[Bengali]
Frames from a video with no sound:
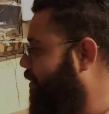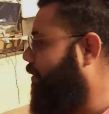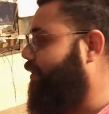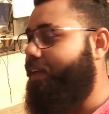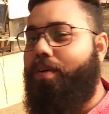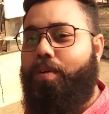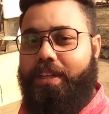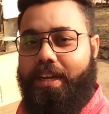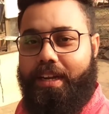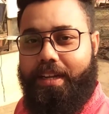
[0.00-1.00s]
পার্কিং করতে
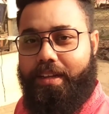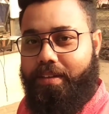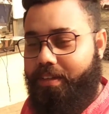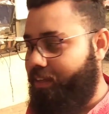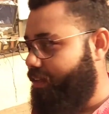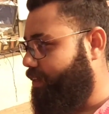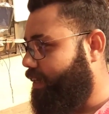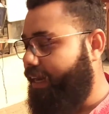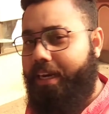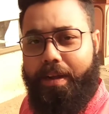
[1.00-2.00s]
গেলে
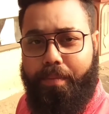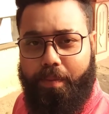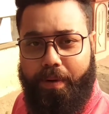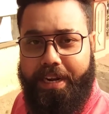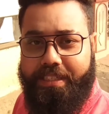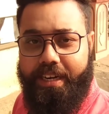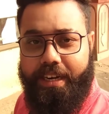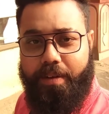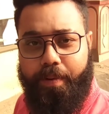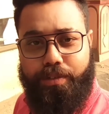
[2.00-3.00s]
গাড়ির নাম্বার বা নিজের
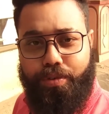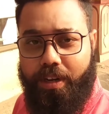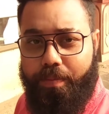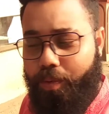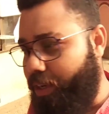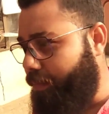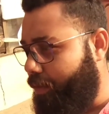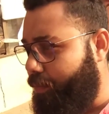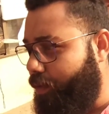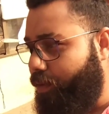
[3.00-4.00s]
একটা পার্সোনাল ফোন নাম্বার
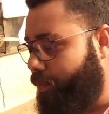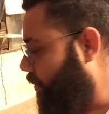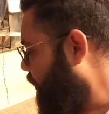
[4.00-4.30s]
বললেও হবে